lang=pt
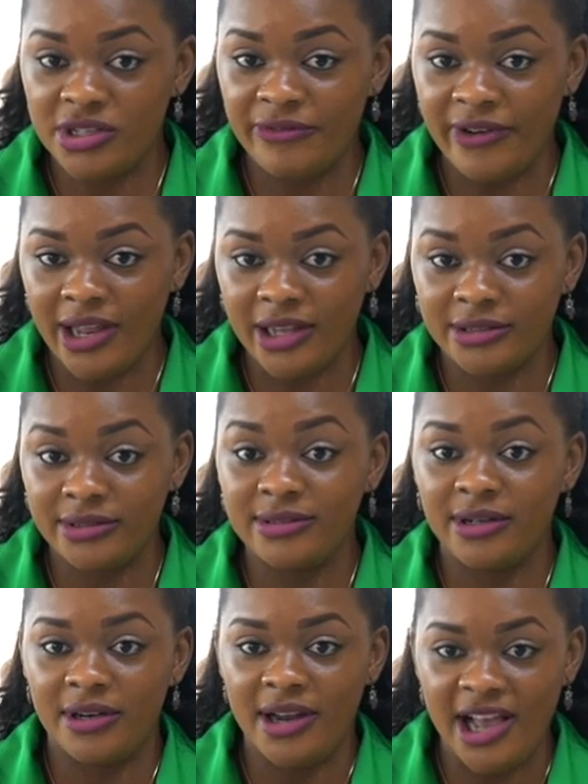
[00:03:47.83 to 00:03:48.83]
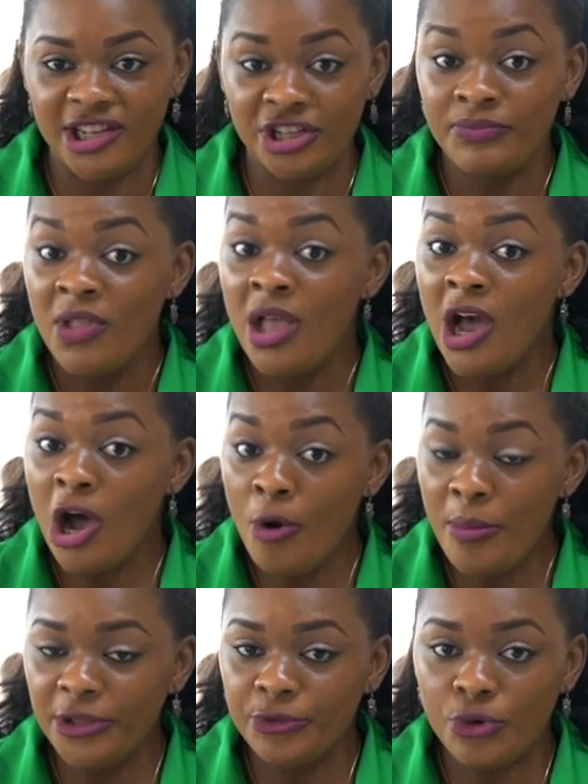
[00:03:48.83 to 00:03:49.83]
valas de drenagem
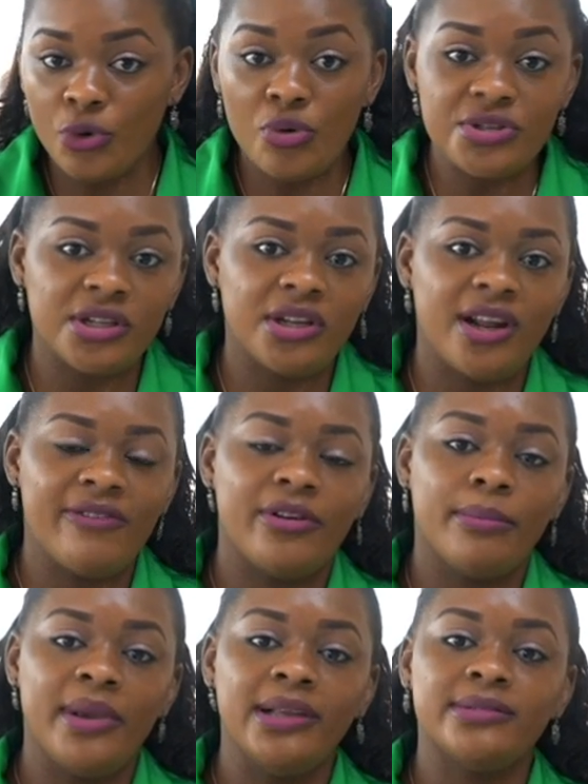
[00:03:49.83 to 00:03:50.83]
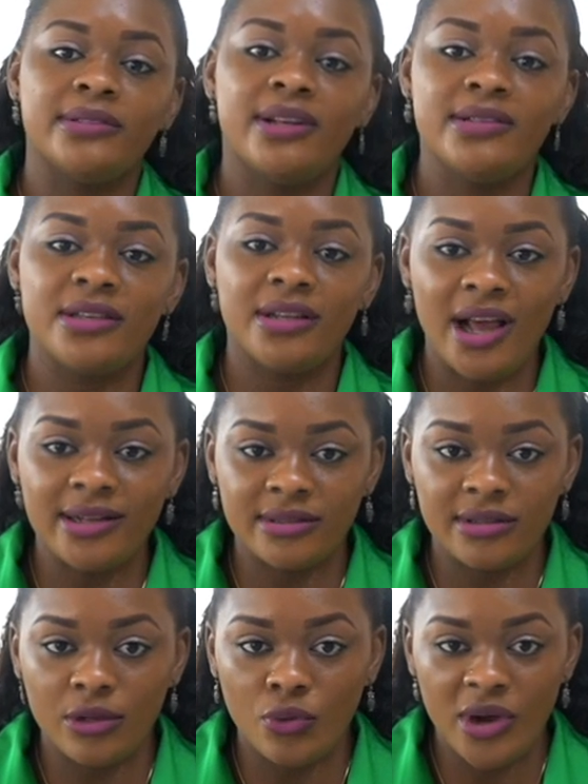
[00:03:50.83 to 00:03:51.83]
aumentou consideravelmente na
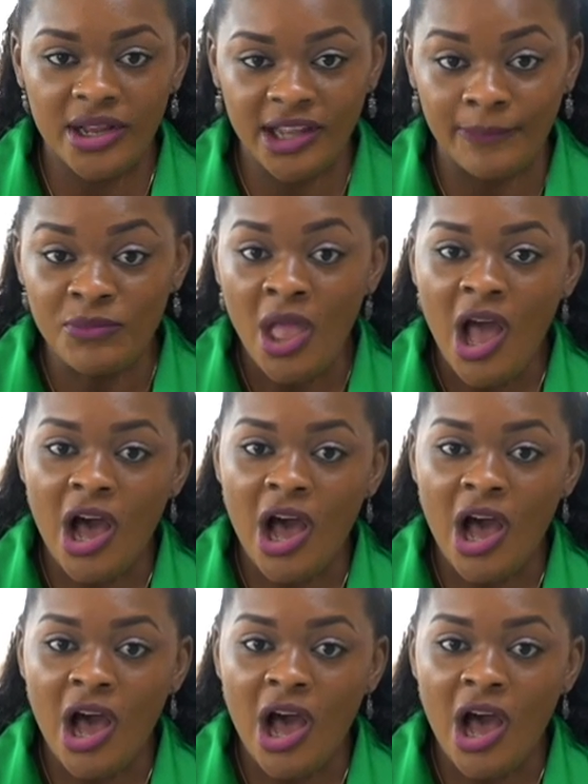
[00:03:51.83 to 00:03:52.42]
cidade de Luanda.